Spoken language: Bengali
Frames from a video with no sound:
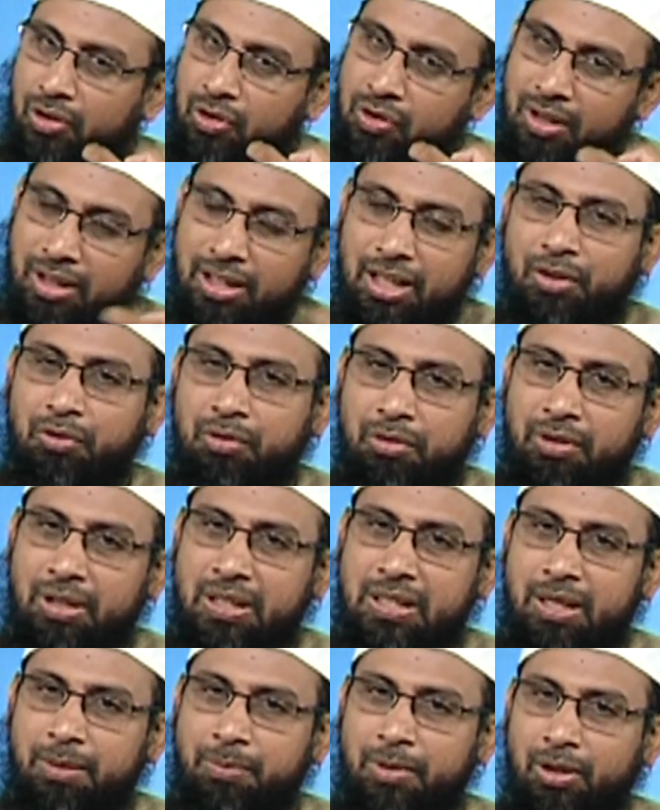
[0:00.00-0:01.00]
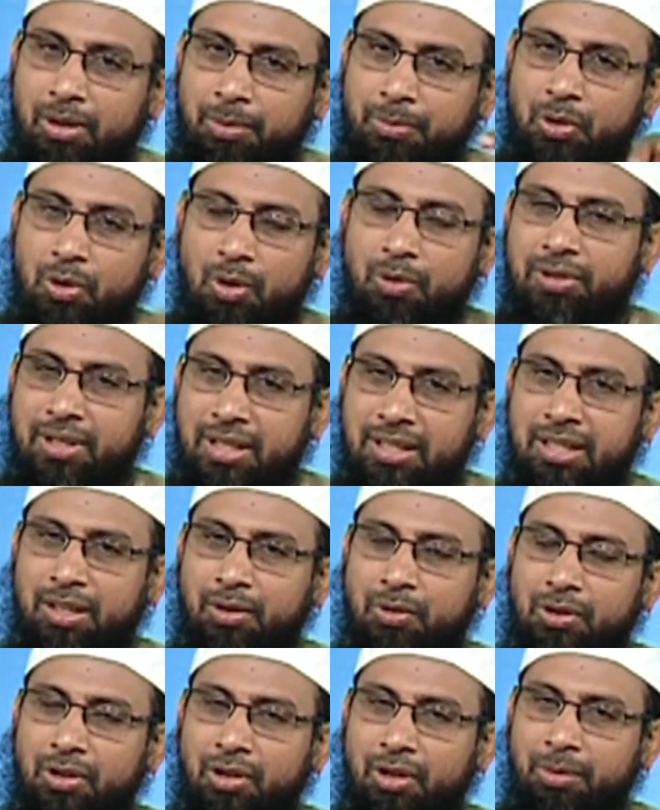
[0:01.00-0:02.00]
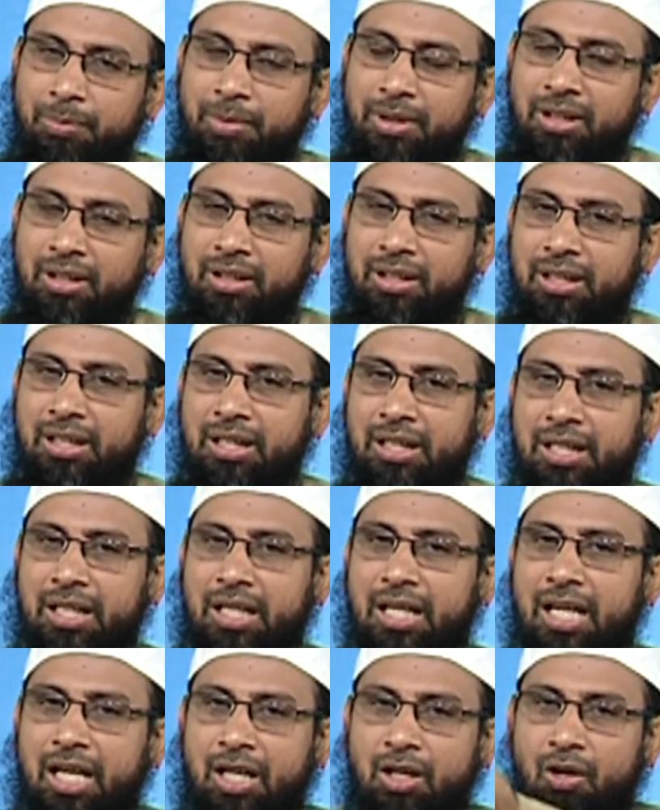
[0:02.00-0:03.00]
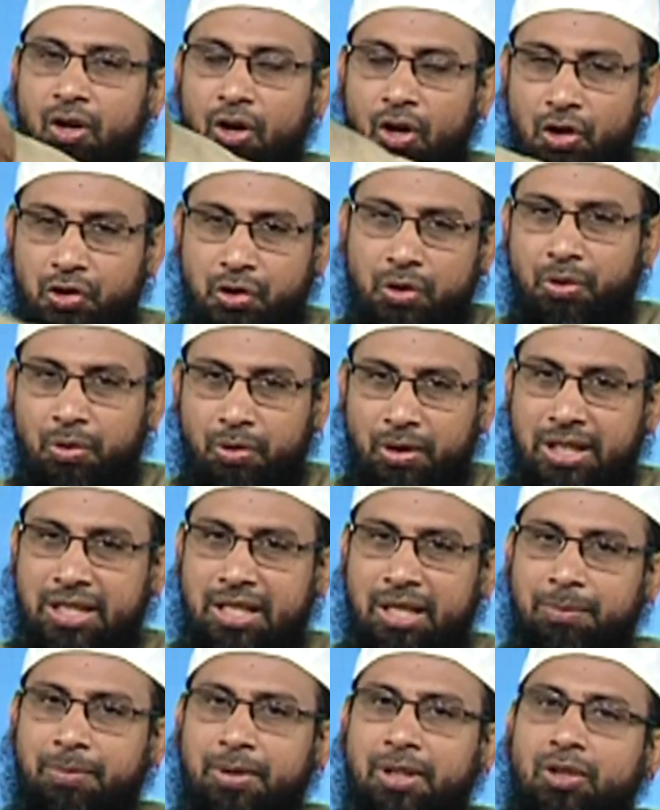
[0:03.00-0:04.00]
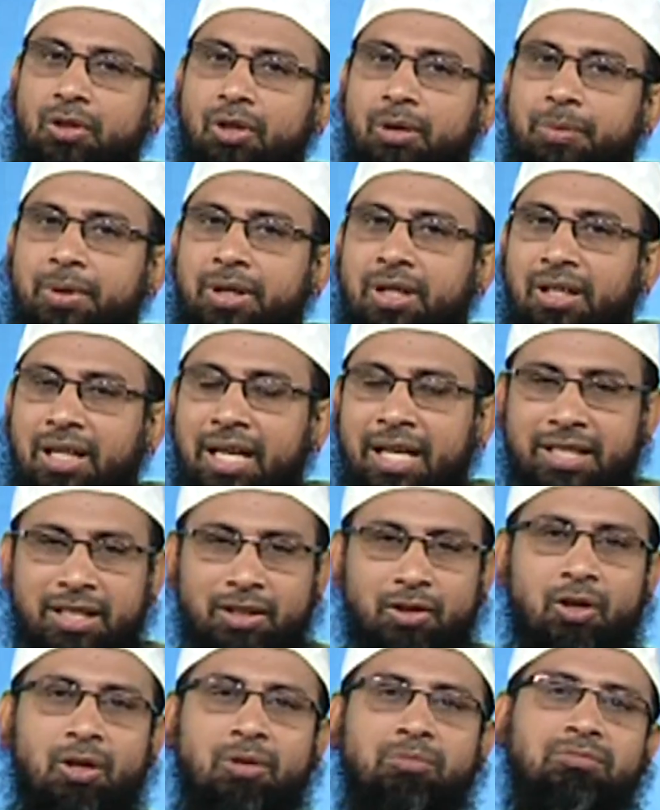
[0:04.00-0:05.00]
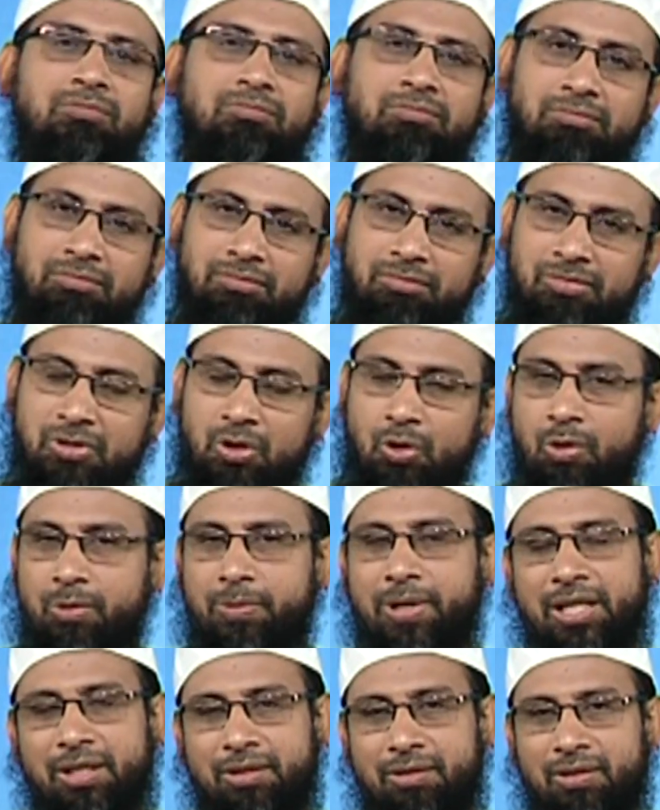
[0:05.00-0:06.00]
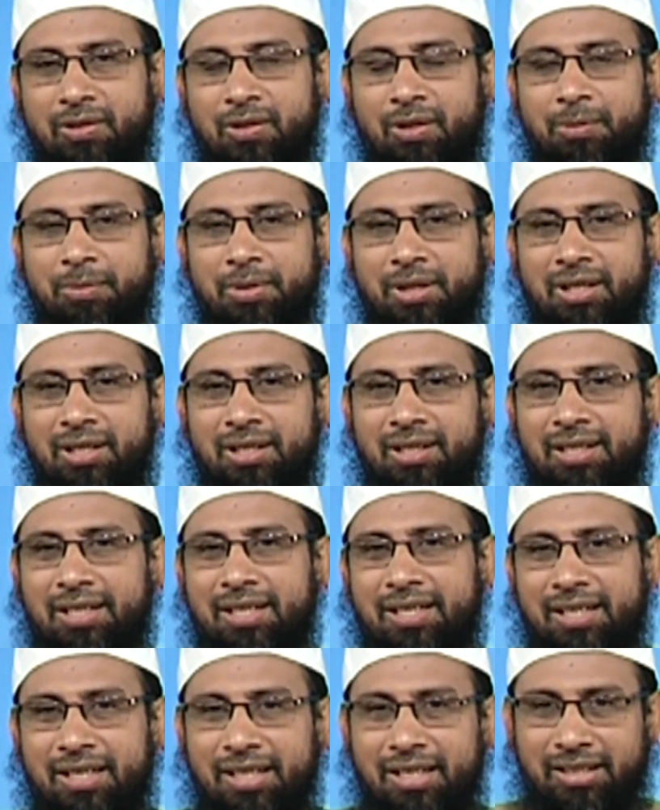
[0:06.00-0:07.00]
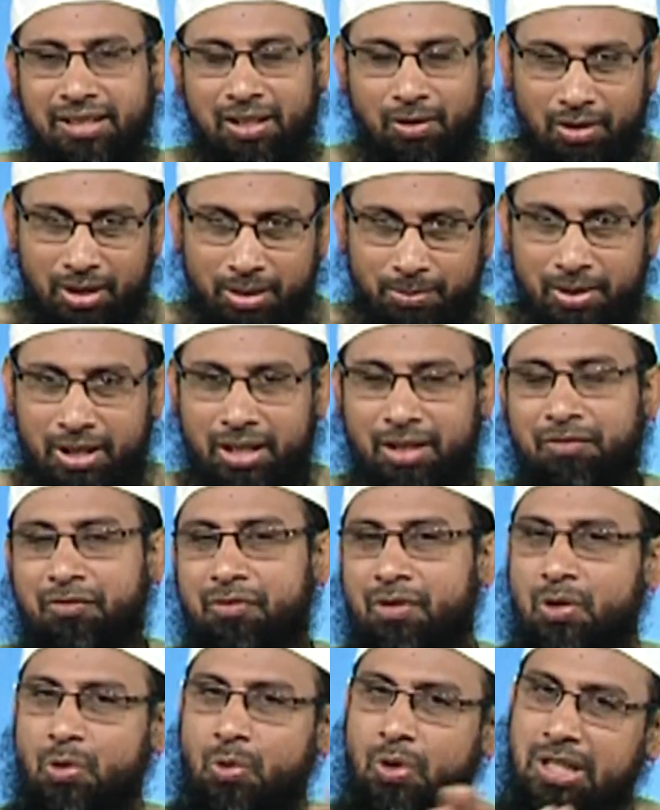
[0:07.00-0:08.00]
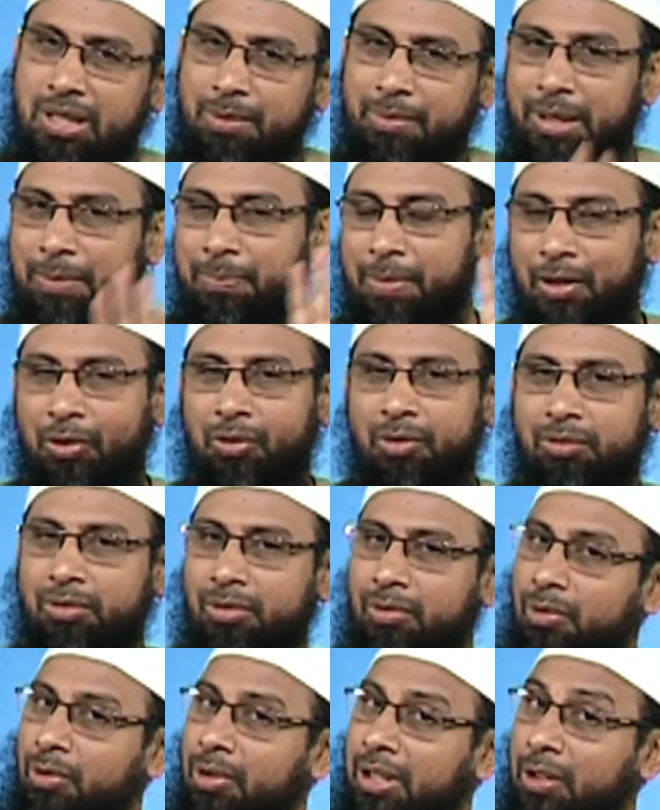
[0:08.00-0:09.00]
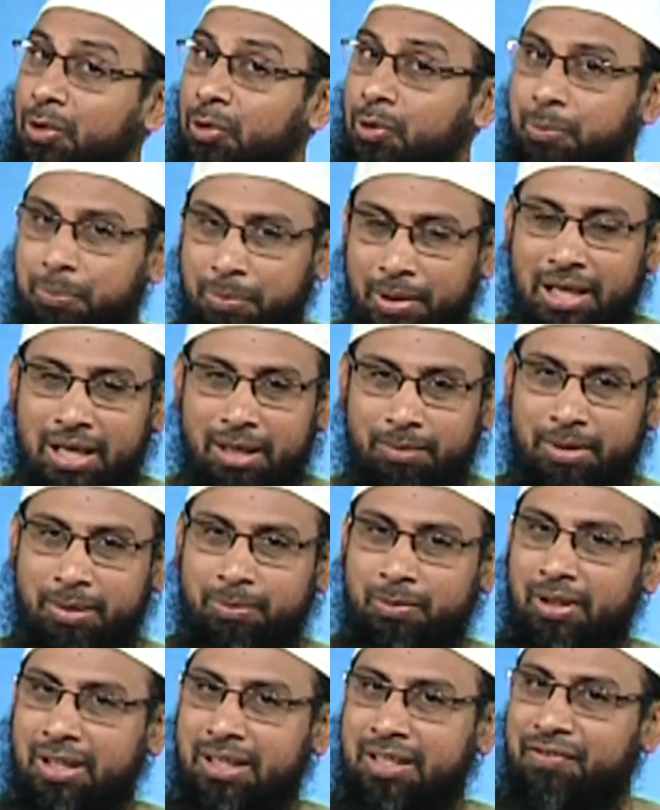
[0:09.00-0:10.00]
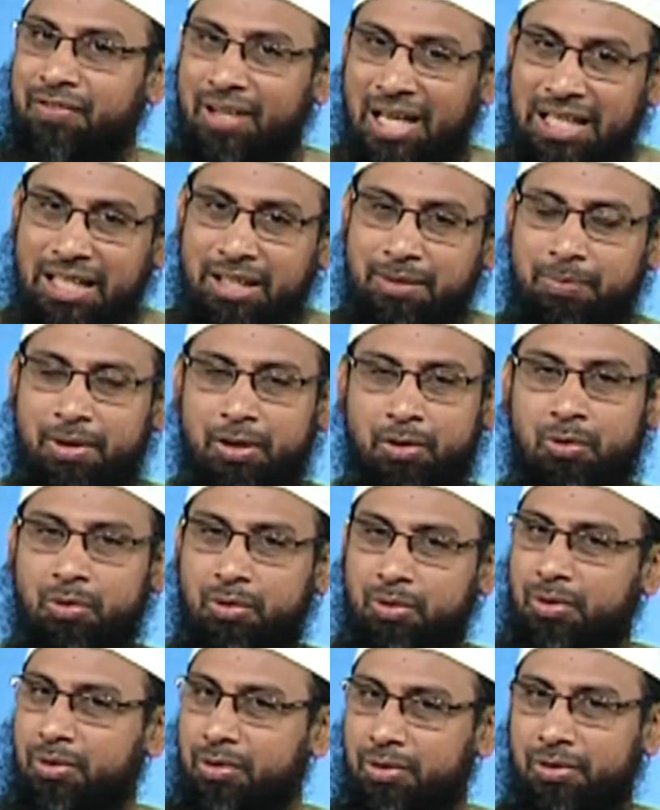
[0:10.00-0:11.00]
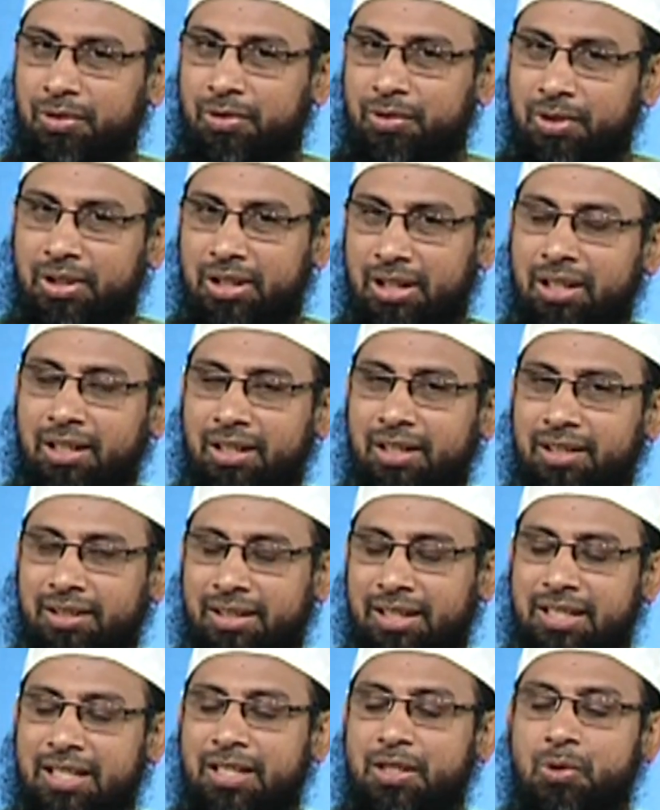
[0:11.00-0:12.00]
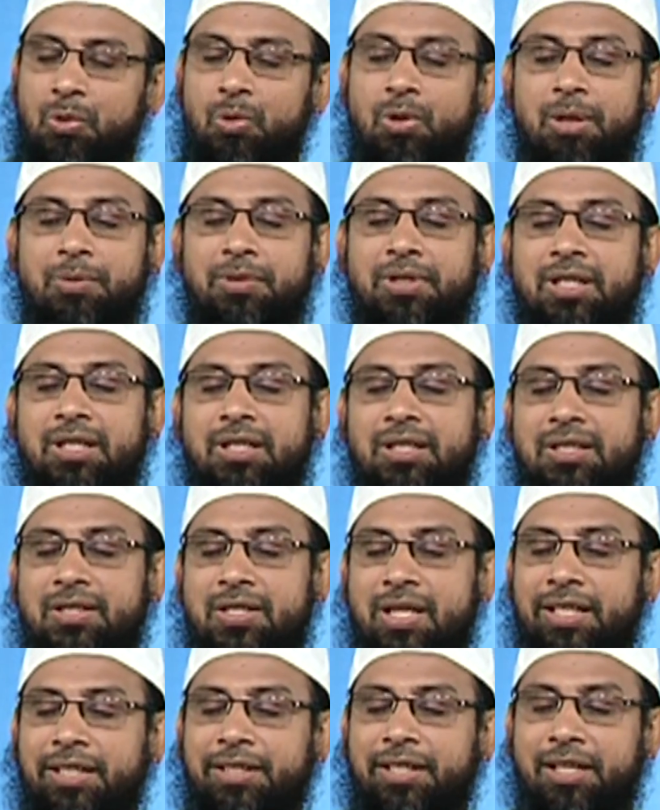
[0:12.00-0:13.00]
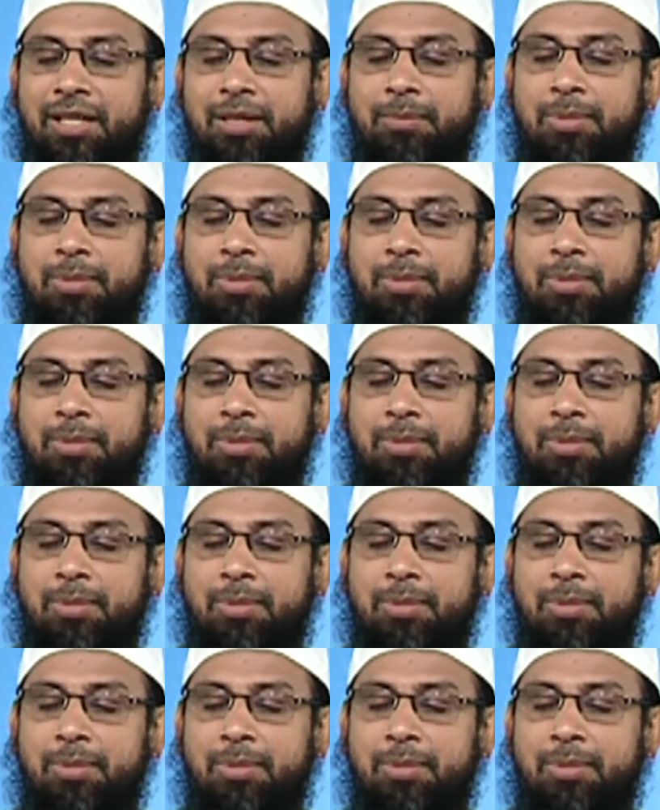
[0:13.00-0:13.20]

সালাত হয়ে যাবে তবে সহসেজদা করতে হবে আর হজও হয়ে যাবে তবে একটা দম কোরবানি করতে হবে তাহলে আমরা ফরজ ওয়াজেবের এই পার্থক্যগুলো কিন্তু পেলাম এবং এটা ভ্যালিড পার্থক্য তো এই জিনিসগুলো আমাদের জানা থাকা